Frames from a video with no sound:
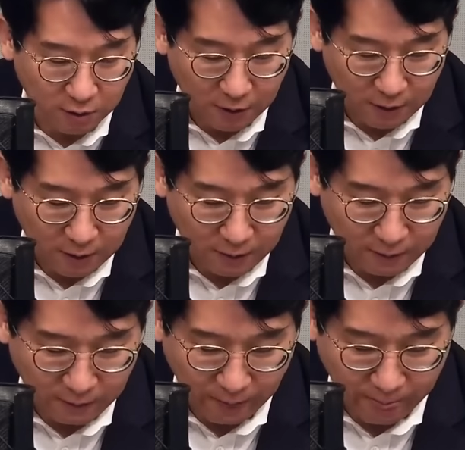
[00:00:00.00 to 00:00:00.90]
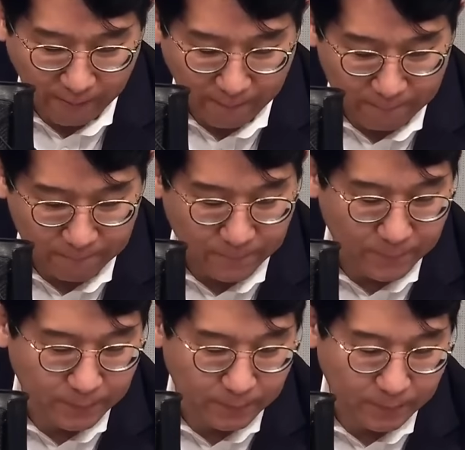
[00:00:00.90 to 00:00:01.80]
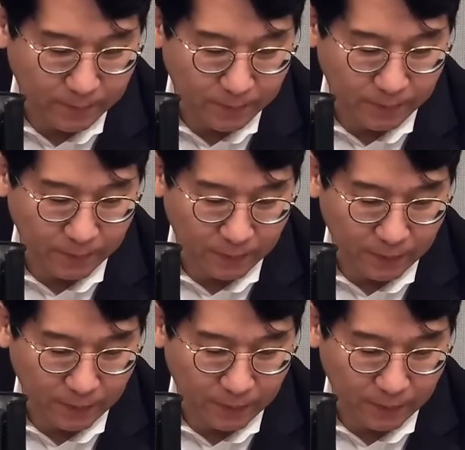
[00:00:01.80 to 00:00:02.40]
근데 하여튼 이거 좀 이상한 음. 거가 음.